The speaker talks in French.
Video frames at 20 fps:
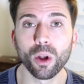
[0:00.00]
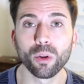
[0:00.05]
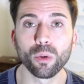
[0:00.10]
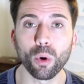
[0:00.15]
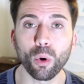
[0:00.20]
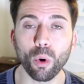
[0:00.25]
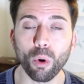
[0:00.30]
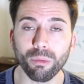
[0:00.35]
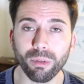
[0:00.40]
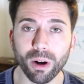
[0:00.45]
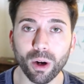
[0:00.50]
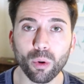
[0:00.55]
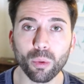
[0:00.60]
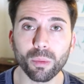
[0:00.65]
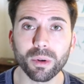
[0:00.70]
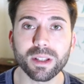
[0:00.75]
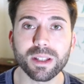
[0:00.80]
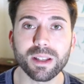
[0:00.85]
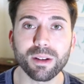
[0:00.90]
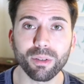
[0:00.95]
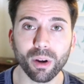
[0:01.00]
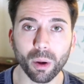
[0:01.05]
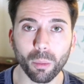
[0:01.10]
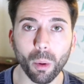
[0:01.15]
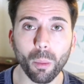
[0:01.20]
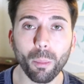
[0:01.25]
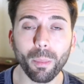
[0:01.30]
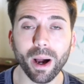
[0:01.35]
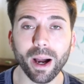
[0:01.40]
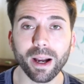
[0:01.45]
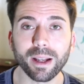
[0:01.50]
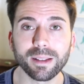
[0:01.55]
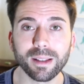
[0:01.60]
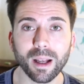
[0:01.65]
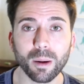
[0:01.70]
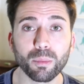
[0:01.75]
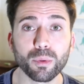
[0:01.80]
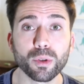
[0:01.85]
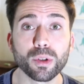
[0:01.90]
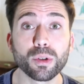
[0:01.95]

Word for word: Donc on va commencer vraiment par étapes